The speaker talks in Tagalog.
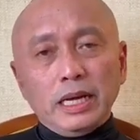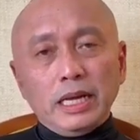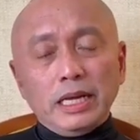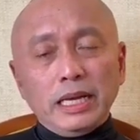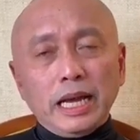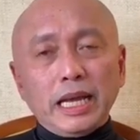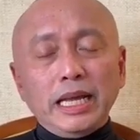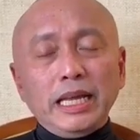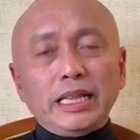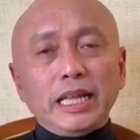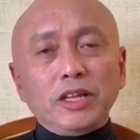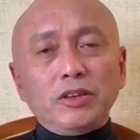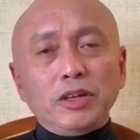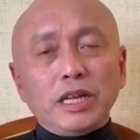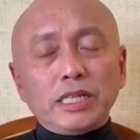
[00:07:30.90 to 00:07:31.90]
Nakita
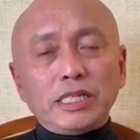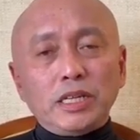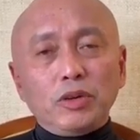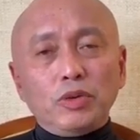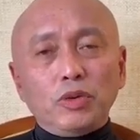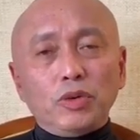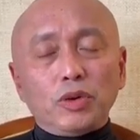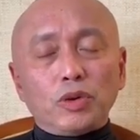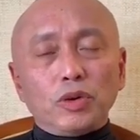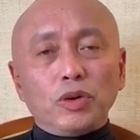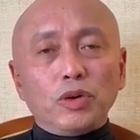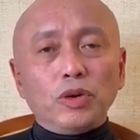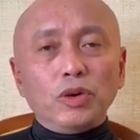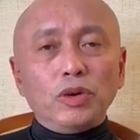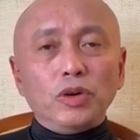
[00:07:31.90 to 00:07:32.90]
nyo na siguro
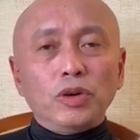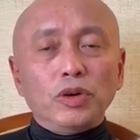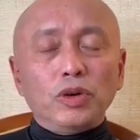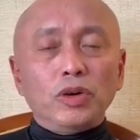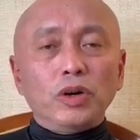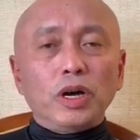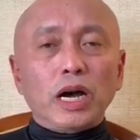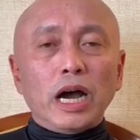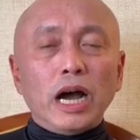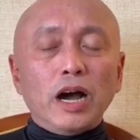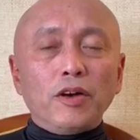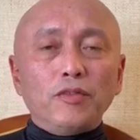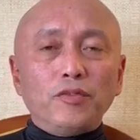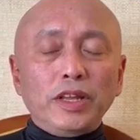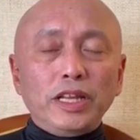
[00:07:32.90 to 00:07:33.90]

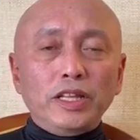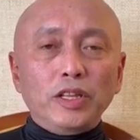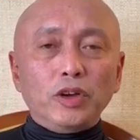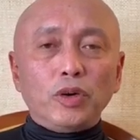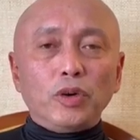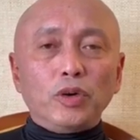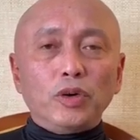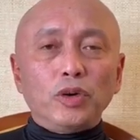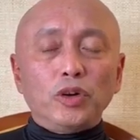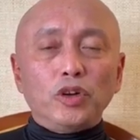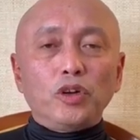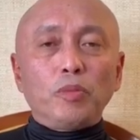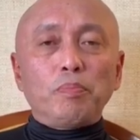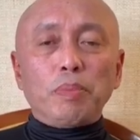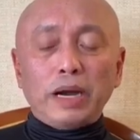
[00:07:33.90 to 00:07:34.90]
ang video
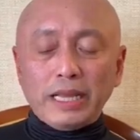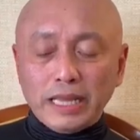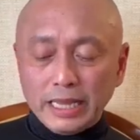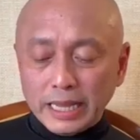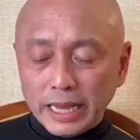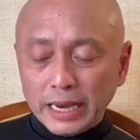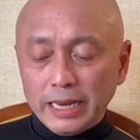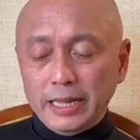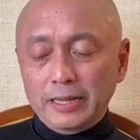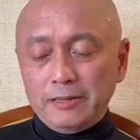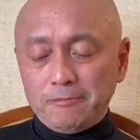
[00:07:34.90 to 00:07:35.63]
nung pangyayari.